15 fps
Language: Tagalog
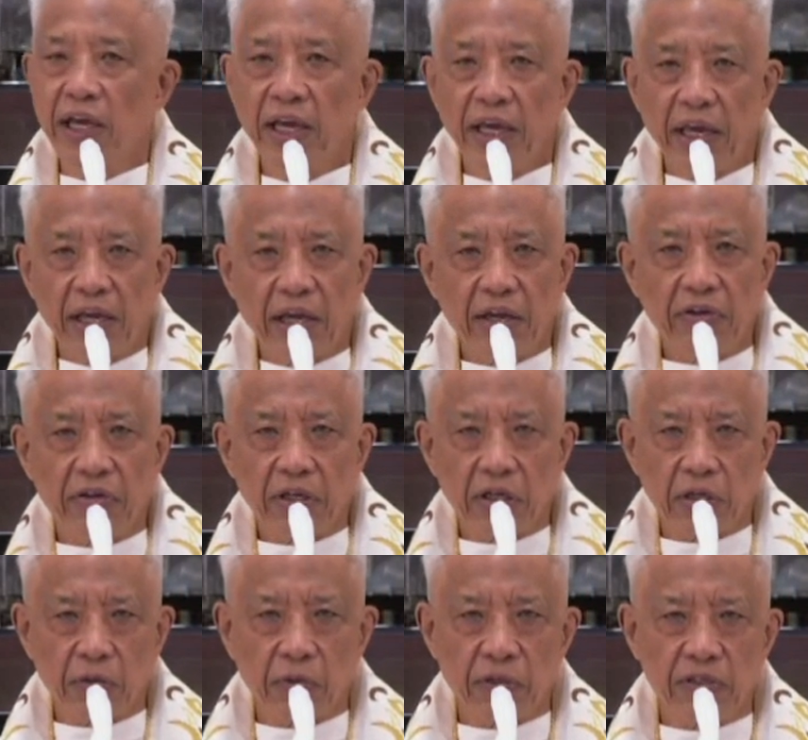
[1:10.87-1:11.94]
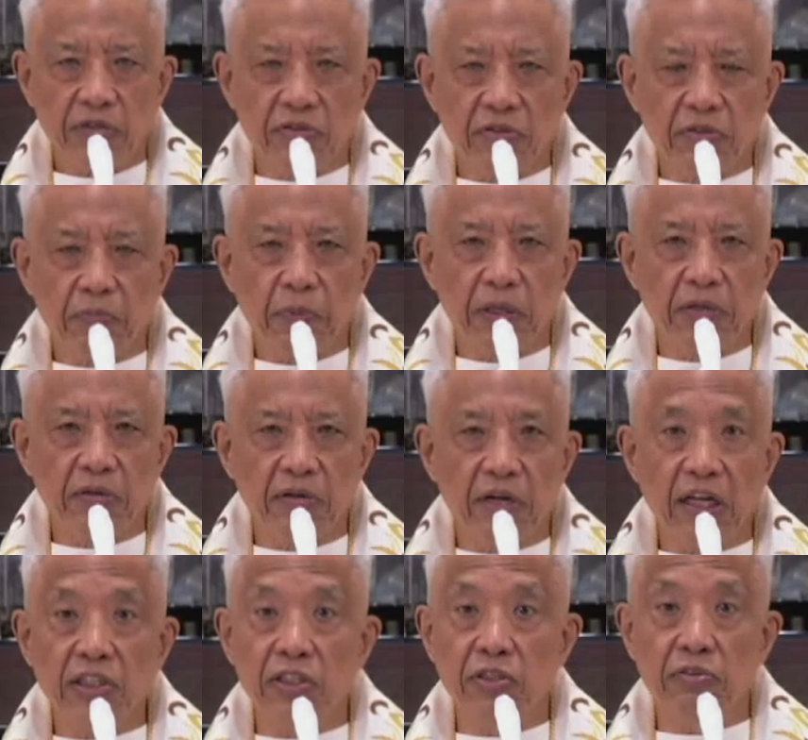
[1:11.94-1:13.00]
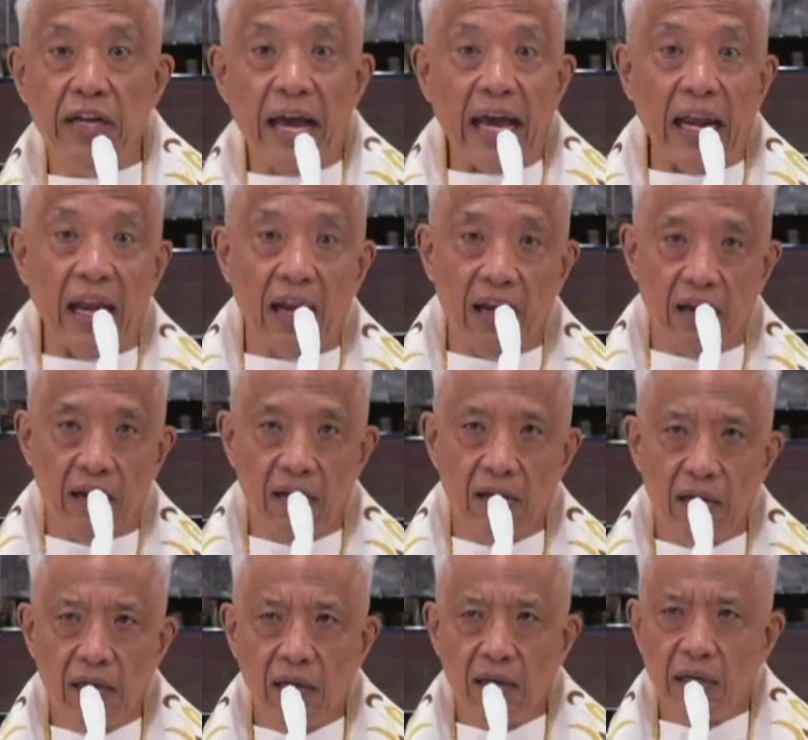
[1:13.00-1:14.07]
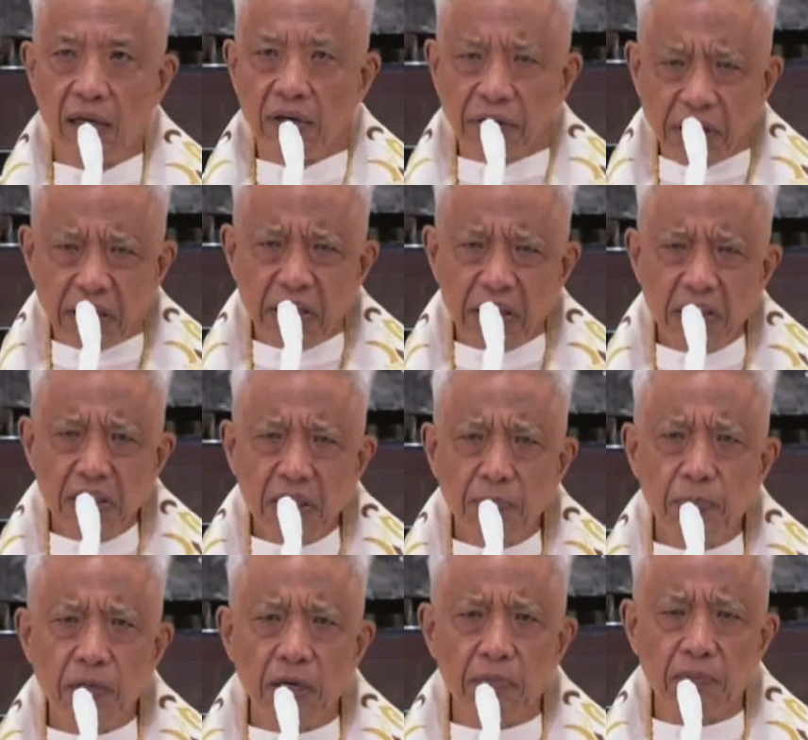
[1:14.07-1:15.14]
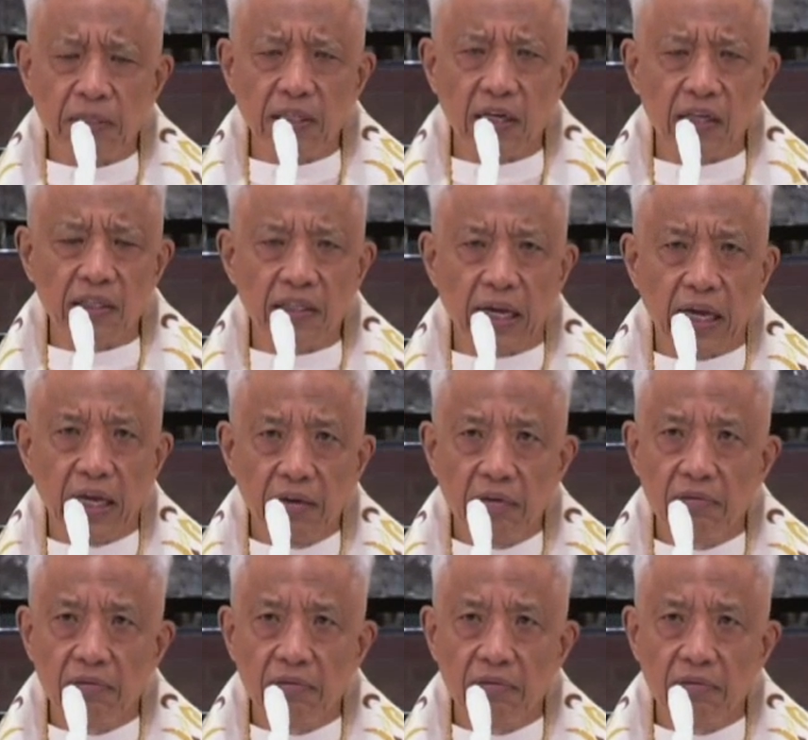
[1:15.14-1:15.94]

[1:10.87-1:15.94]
Eh ngayon, kini-question pa yung rational. Nag-iisip nga ba talaga tayo?